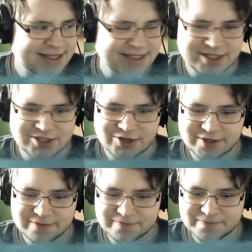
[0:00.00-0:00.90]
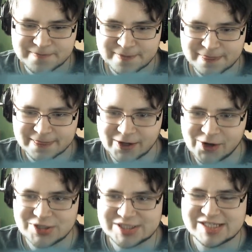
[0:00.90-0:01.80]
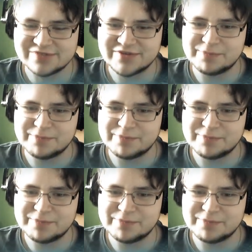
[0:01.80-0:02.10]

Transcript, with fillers: Sehr schön. Und jetzt sind wir